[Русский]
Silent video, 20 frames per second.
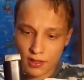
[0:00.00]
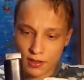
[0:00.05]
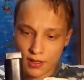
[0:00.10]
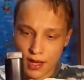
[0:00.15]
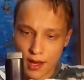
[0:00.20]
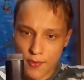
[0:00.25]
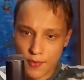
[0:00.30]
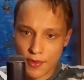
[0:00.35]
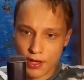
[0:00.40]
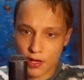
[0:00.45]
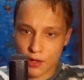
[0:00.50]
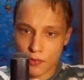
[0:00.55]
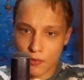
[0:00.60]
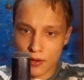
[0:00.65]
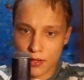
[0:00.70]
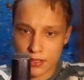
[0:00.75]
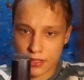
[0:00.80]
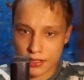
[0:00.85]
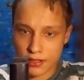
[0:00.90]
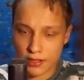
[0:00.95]
Там
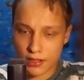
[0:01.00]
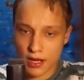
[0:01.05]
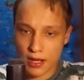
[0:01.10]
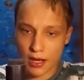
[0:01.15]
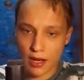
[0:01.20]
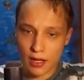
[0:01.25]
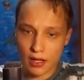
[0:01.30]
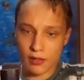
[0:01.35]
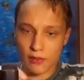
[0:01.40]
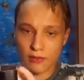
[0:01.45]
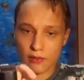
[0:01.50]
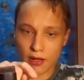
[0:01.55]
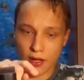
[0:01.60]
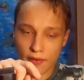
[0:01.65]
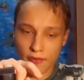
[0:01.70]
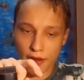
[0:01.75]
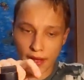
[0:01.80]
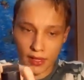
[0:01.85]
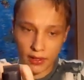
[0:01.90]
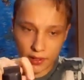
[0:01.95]
находятся, я
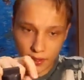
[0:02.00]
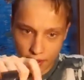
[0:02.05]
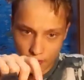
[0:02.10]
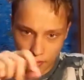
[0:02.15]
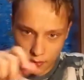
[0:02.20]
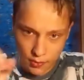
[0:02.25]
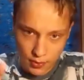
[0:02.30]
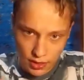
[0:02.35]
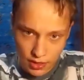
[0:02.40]
говорил, такие вот